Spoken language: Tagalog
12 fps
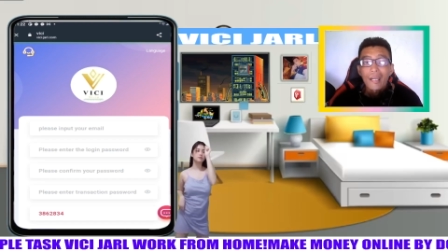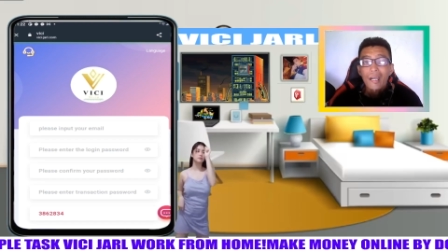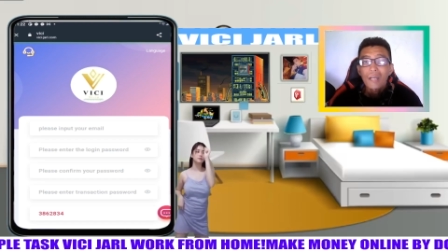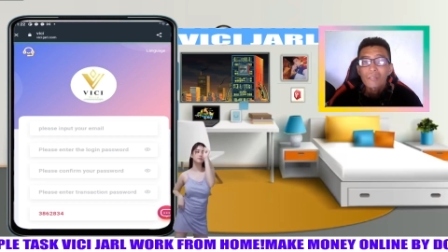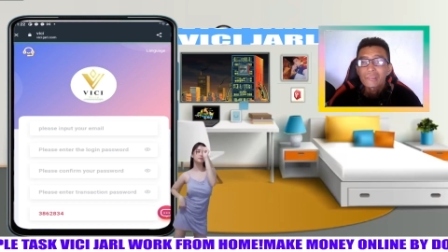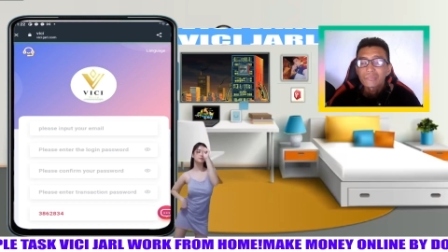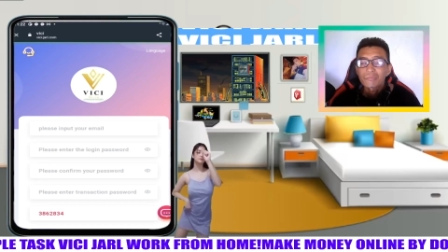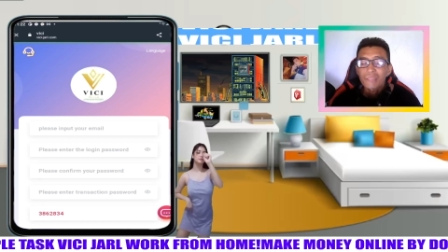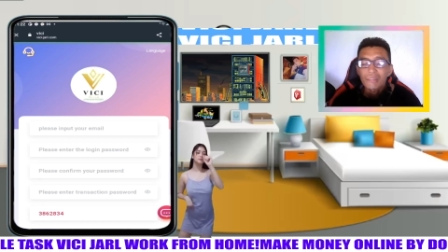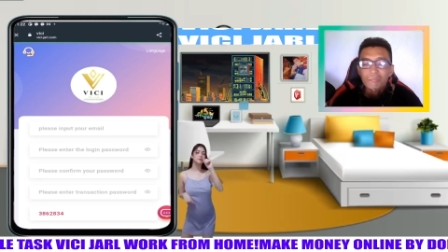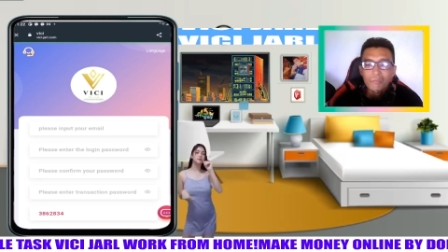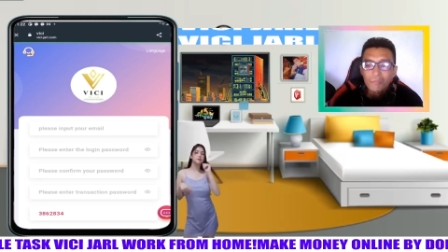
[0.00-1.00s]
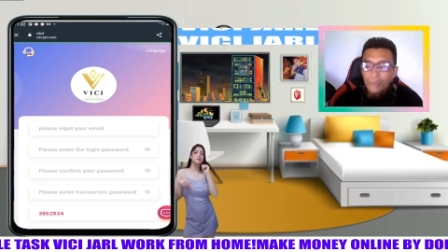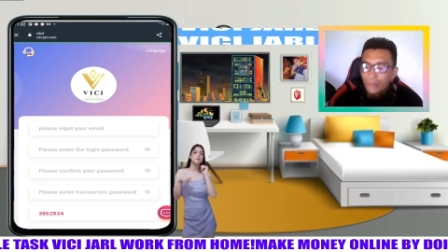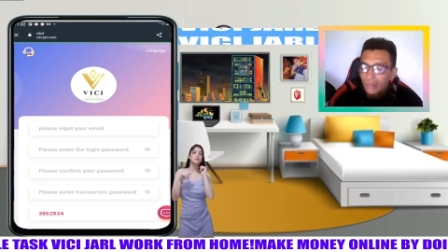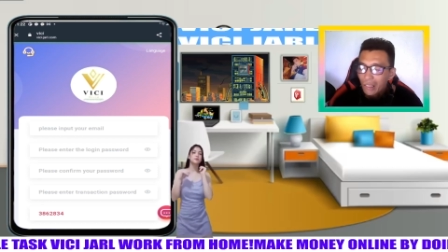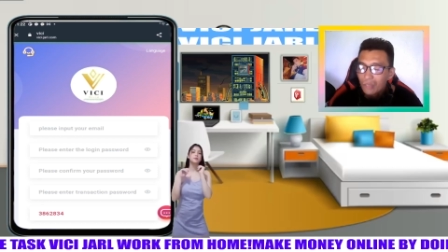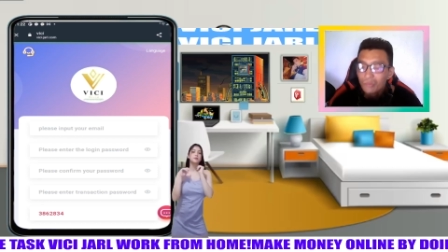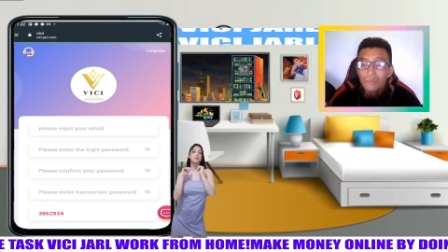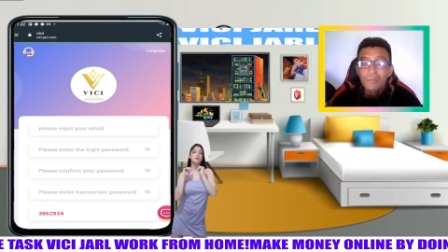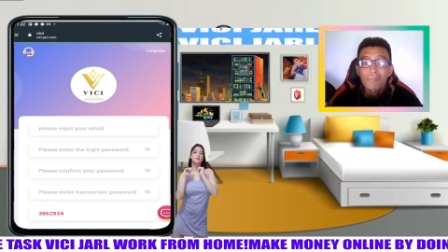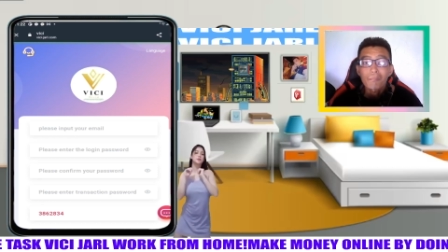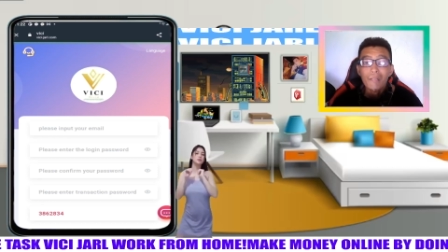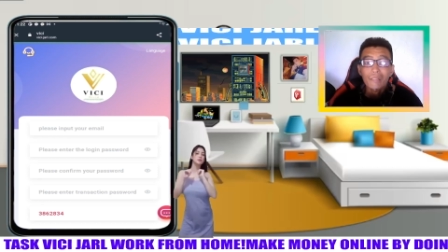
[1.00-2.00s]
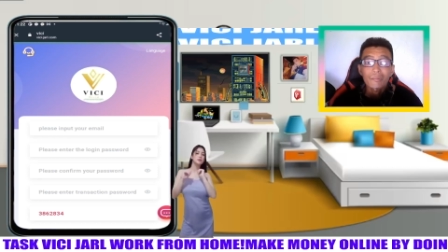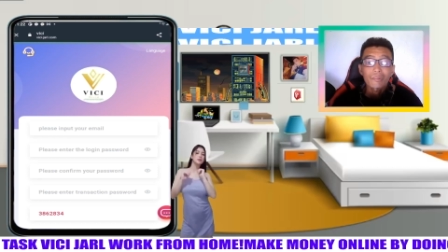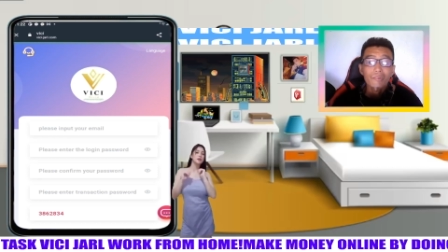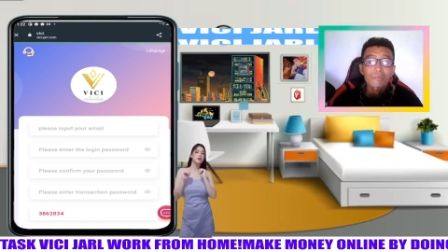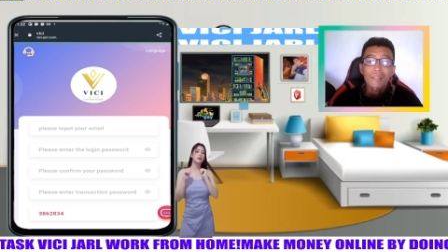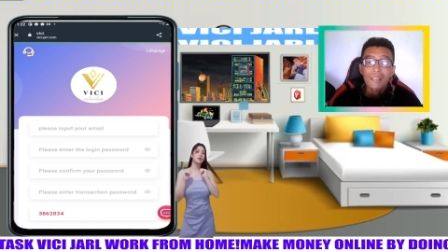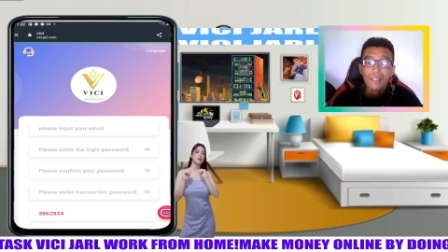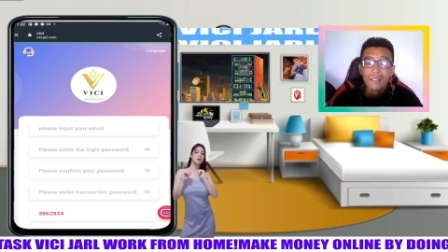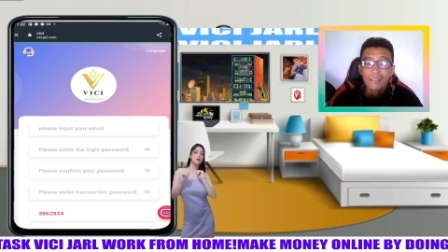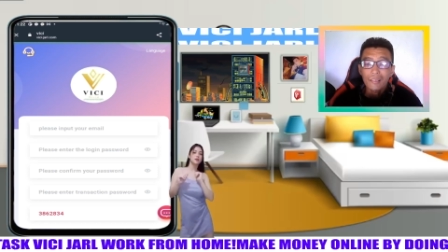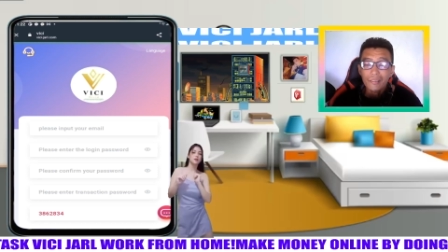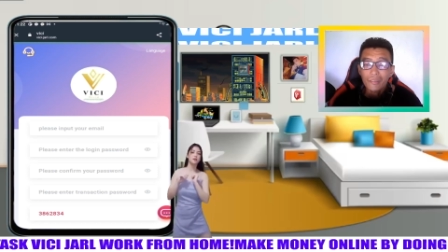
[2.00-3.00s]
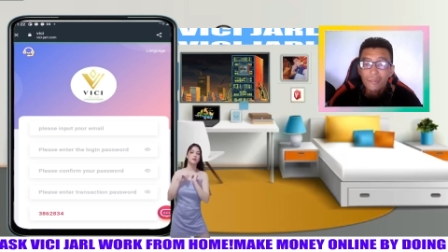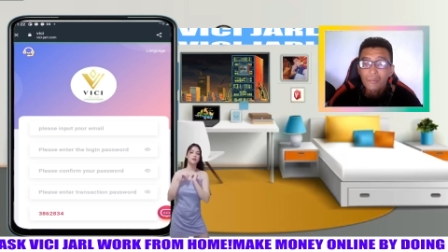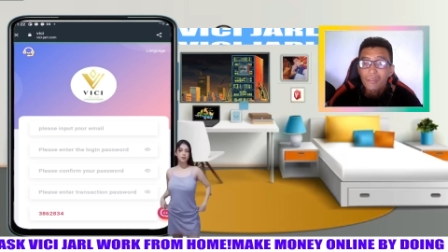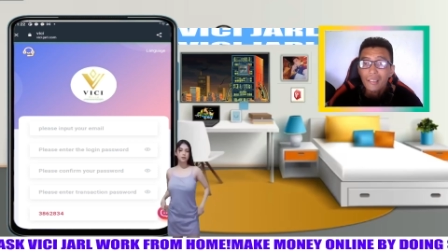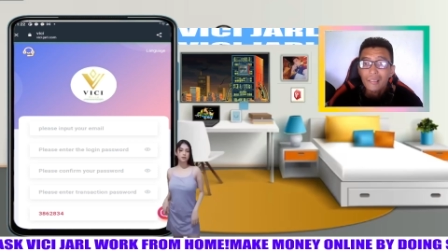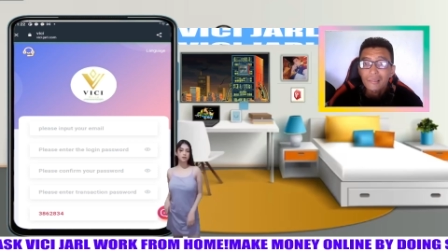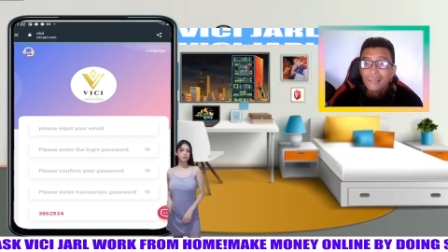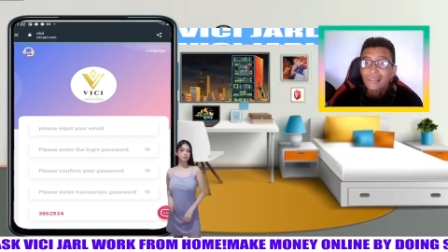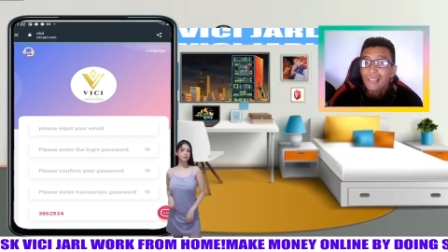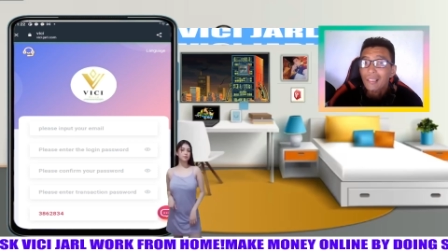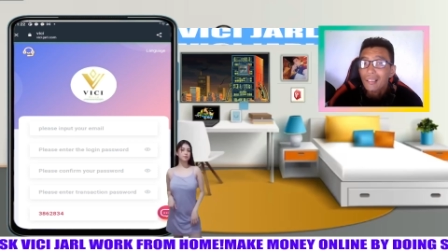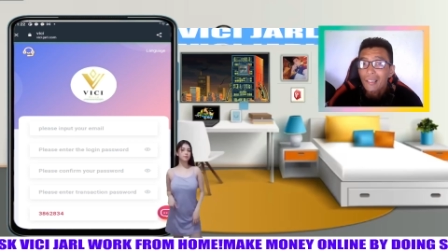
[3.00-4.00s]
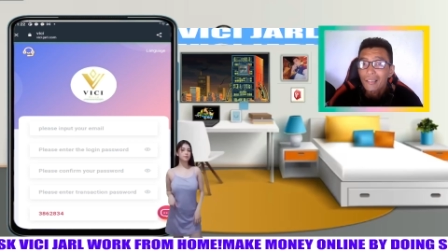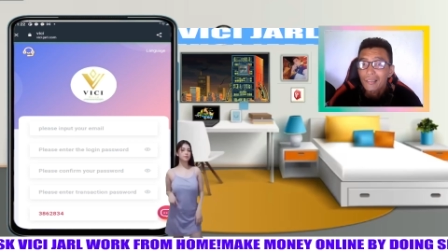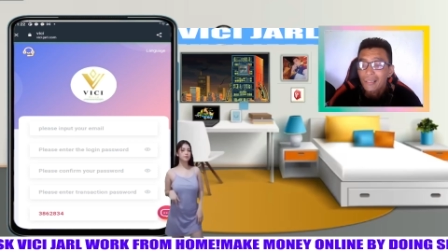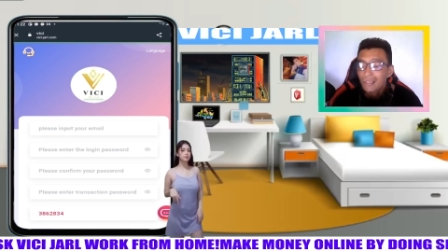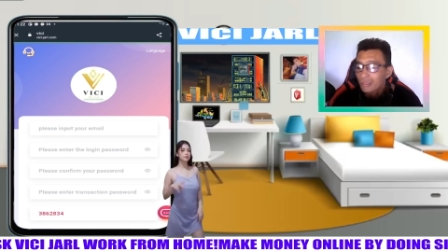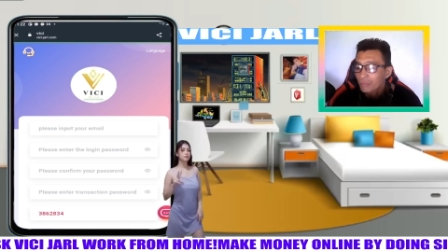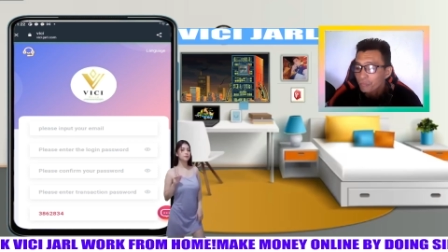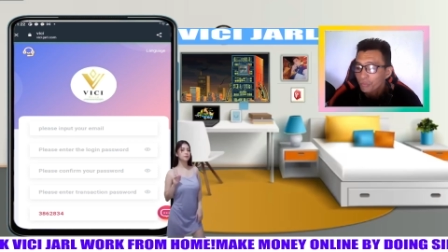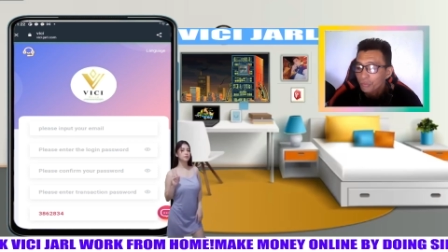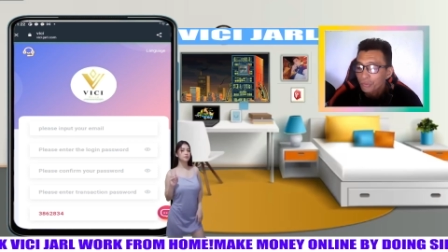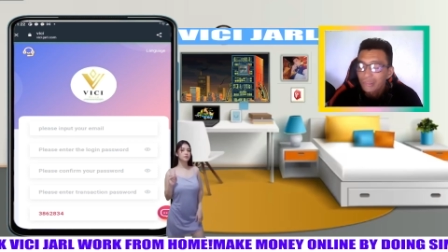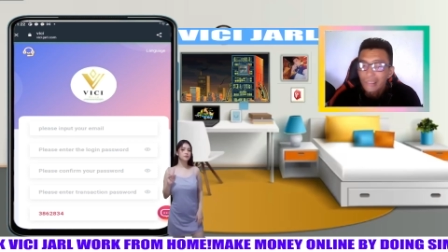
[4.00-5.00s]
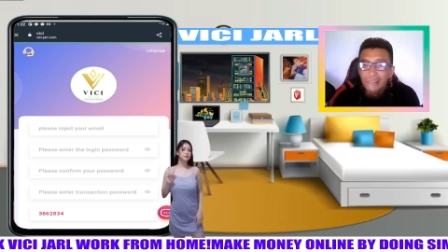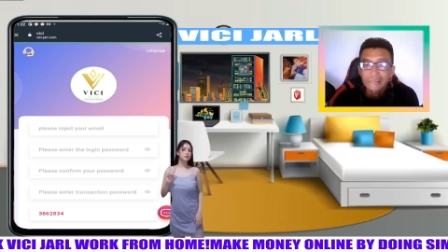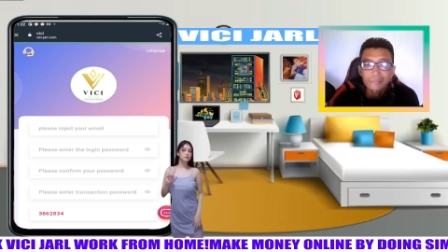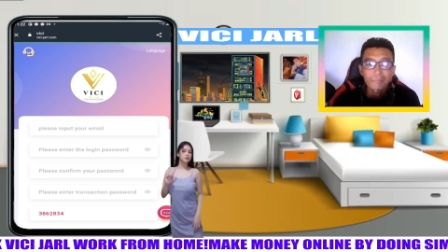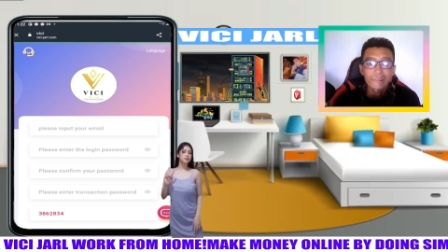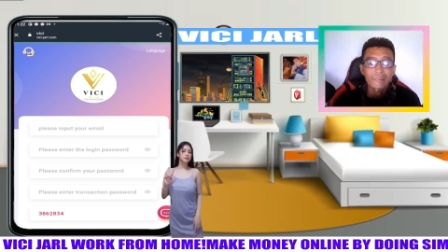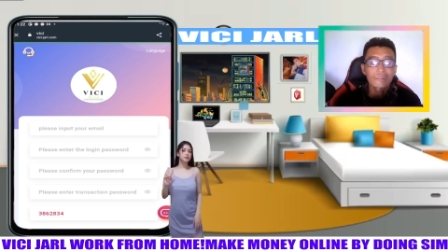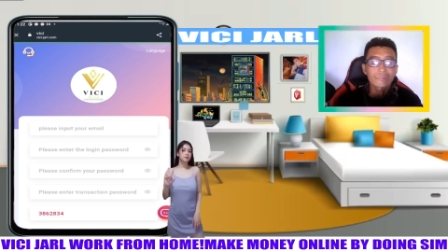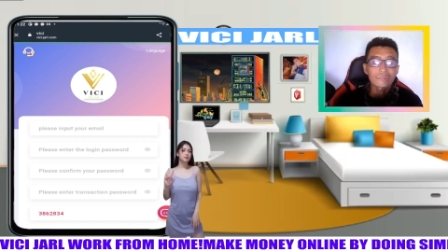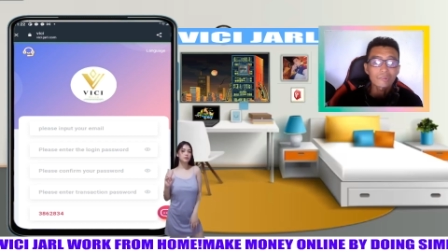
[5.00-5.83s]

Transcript: how does platform work out? Kung paano ito gagana, yan yung uh, tatalakayin natin for today's video.